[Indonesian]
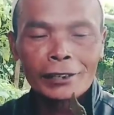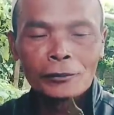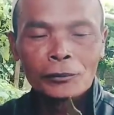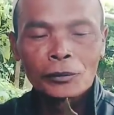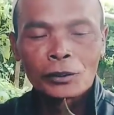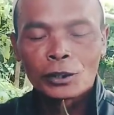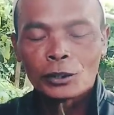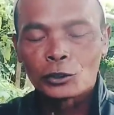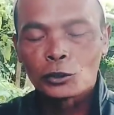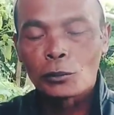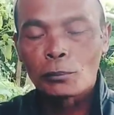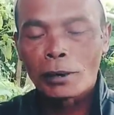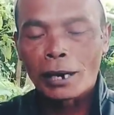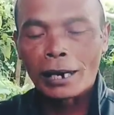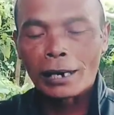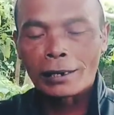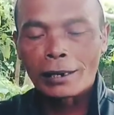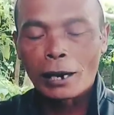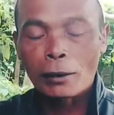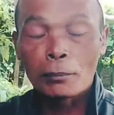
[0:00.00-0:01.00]
mm -mm.
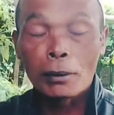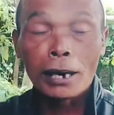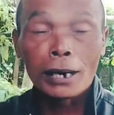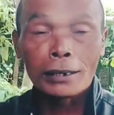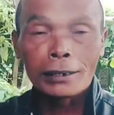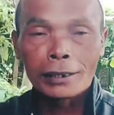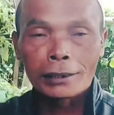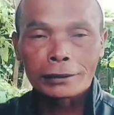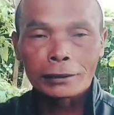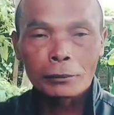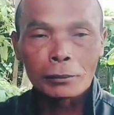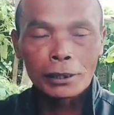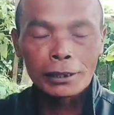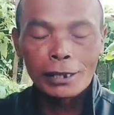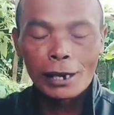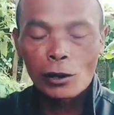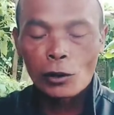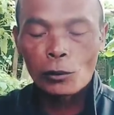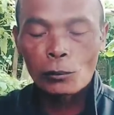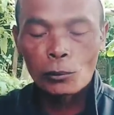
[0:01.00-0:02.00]
Cuman abah yang sama
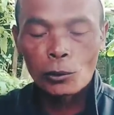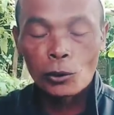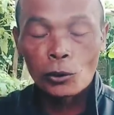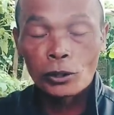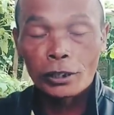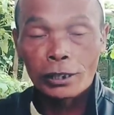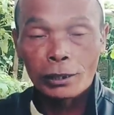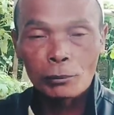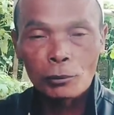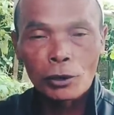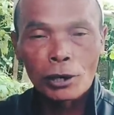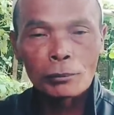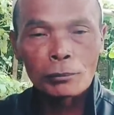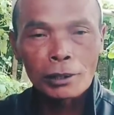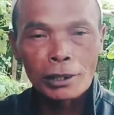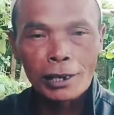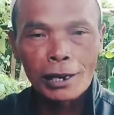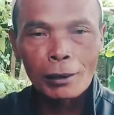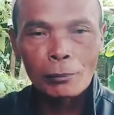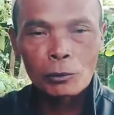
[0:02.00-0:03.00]
dia ngomong, ini mm -mm. bukan
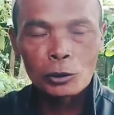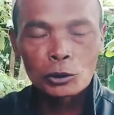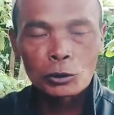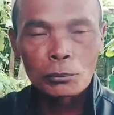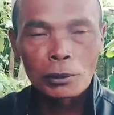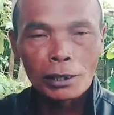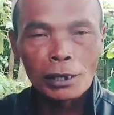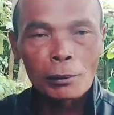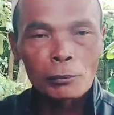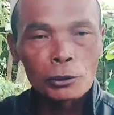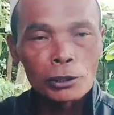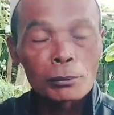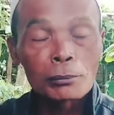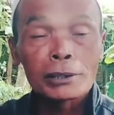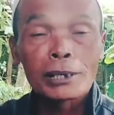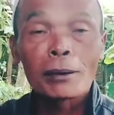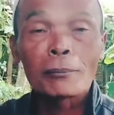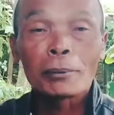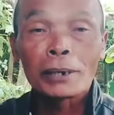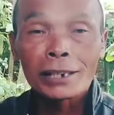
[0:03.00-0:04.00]
milik kamu, cuman kamu yang
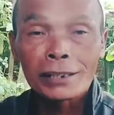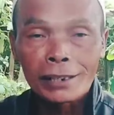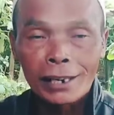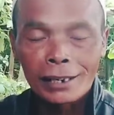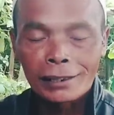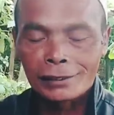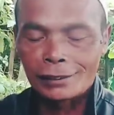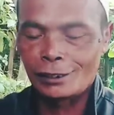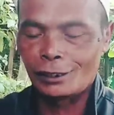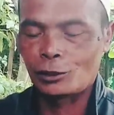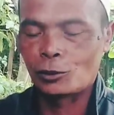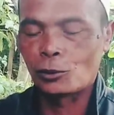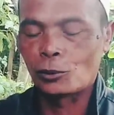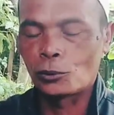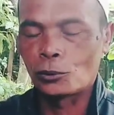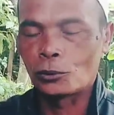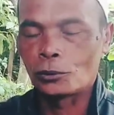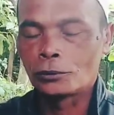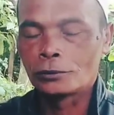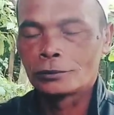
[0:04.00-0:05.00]
menyampaikan
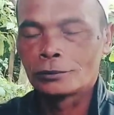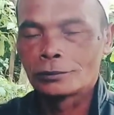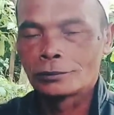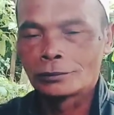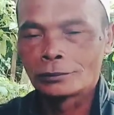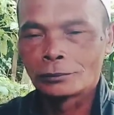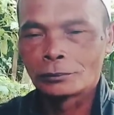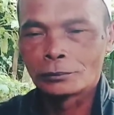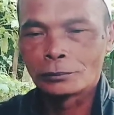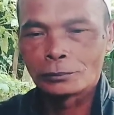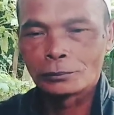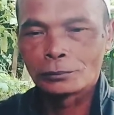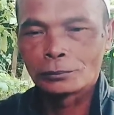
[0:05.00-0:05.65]
gitu. mm -mm.